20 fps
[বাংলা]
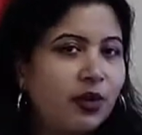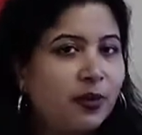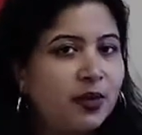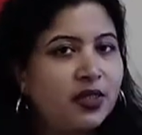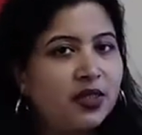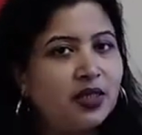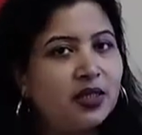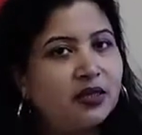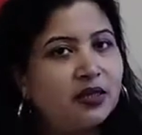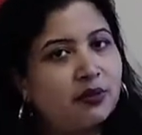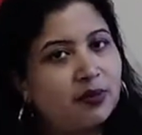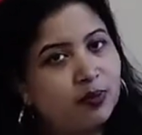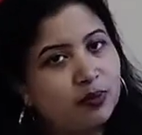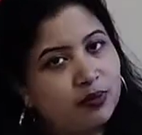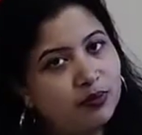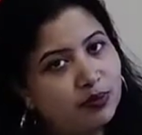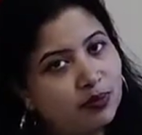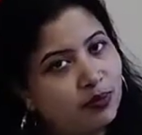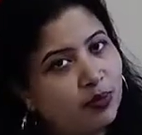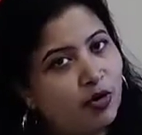আমাদের
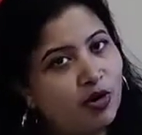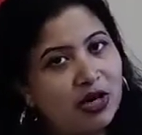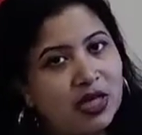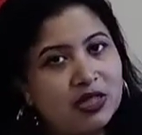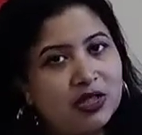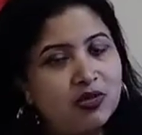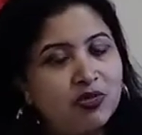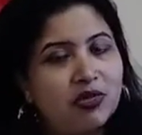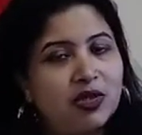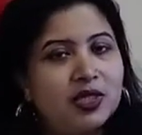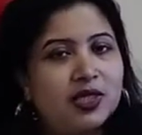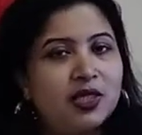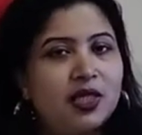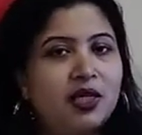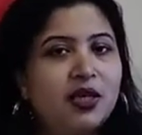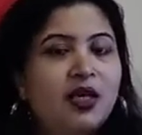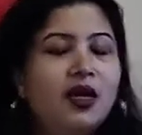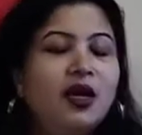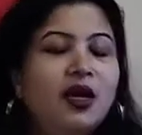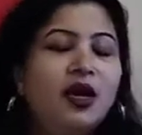পড়ায় চলে
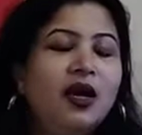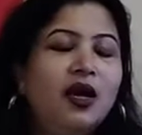যাই